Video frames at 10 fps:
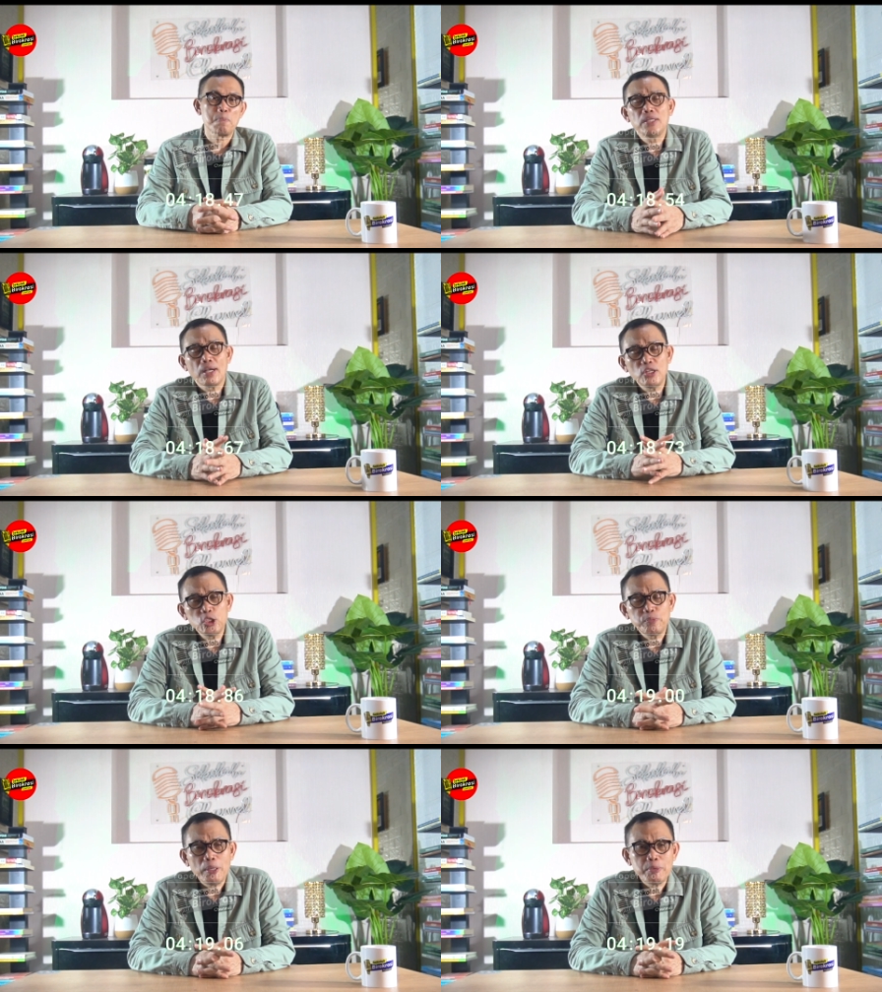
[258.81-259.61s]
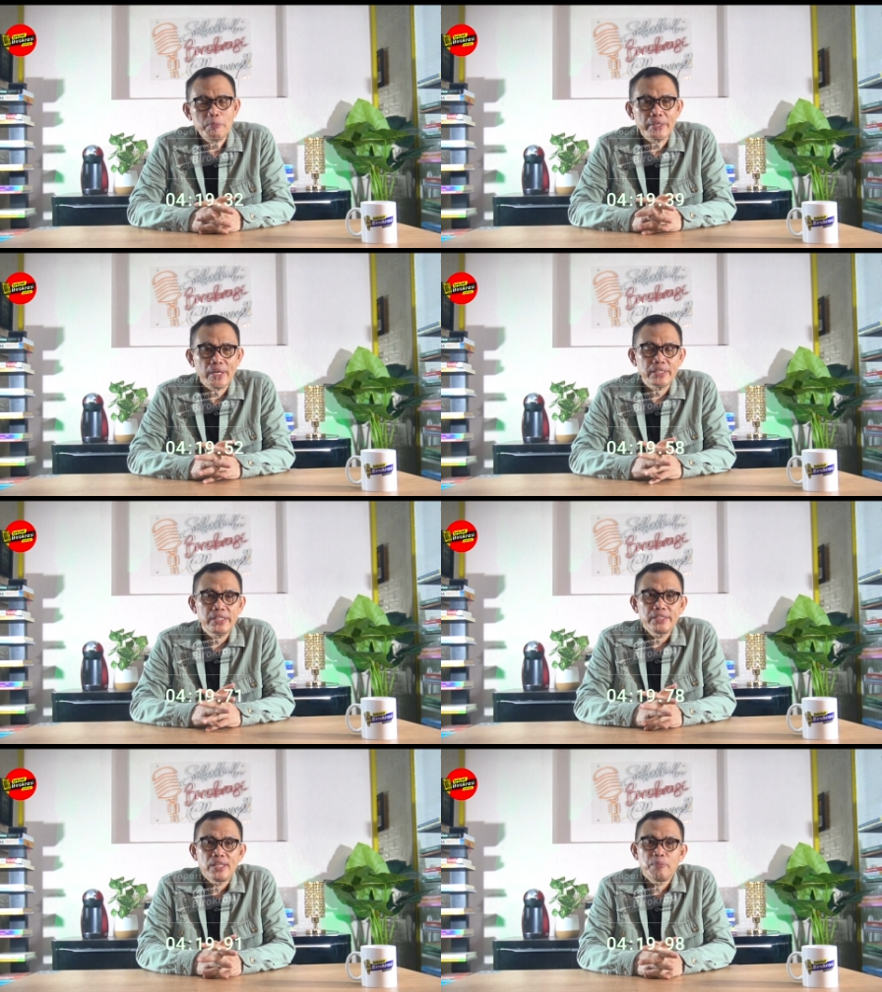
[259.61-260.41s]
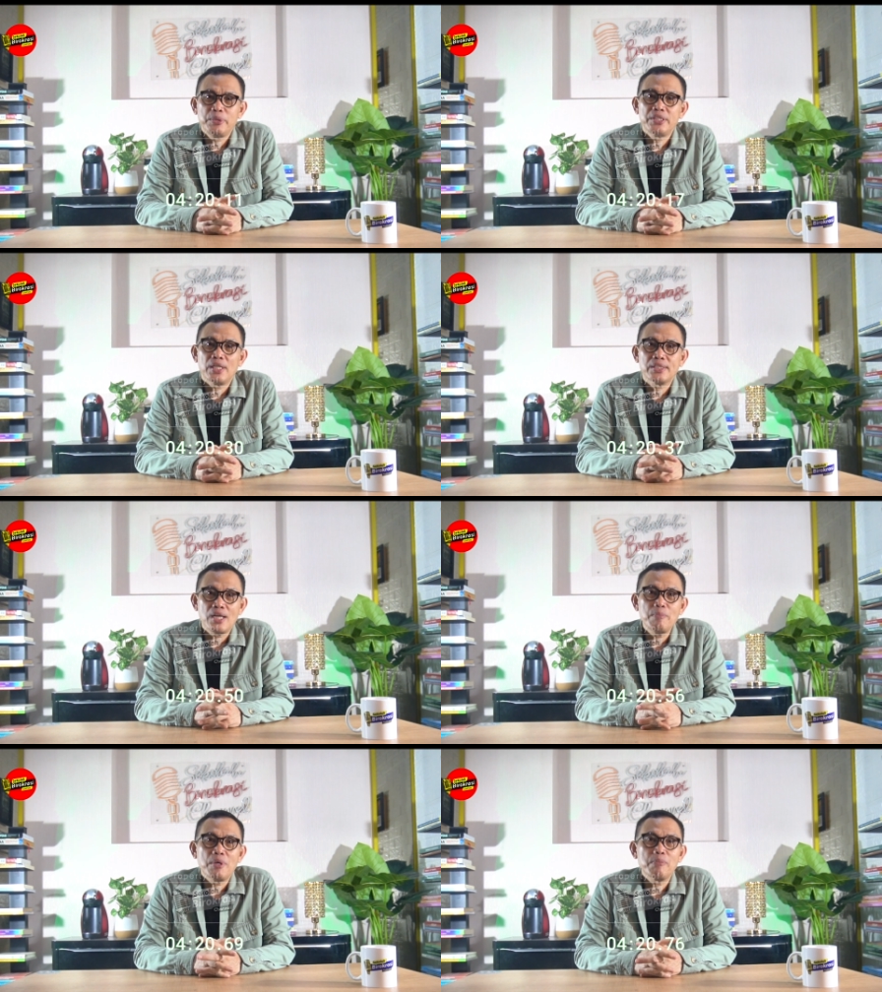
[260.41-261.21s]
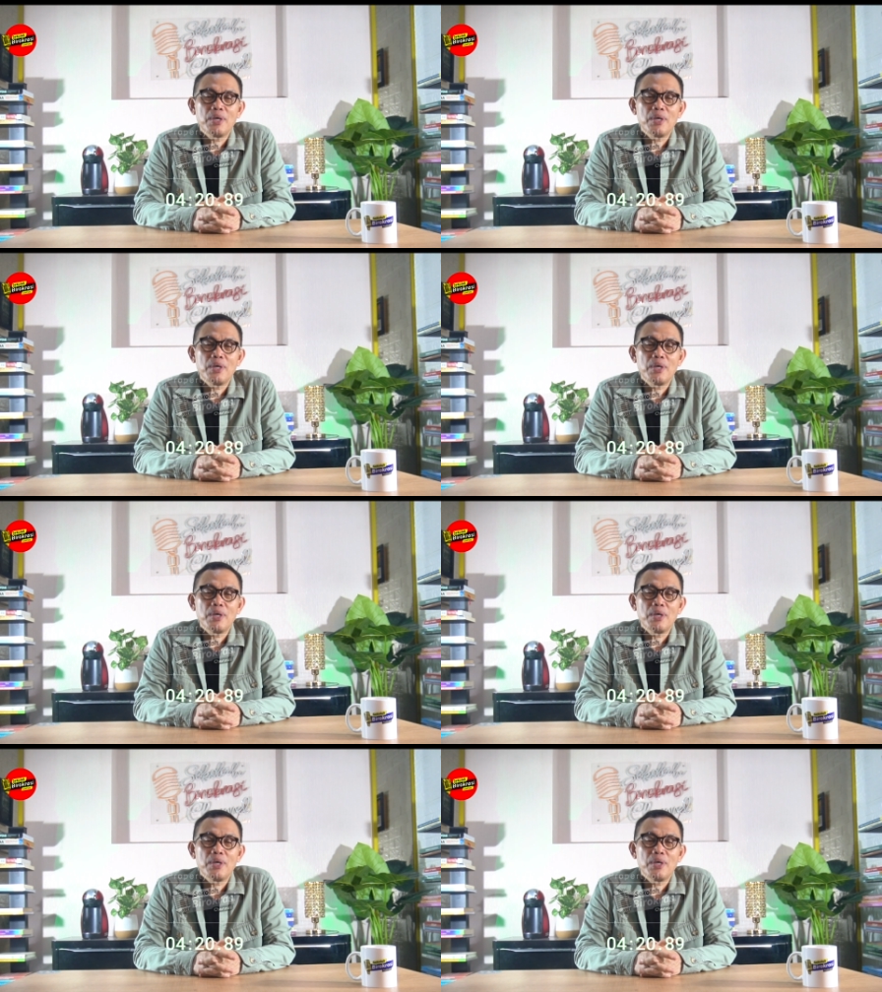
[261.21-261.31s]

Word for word: Agar supaya pemandangan kita bisa sama,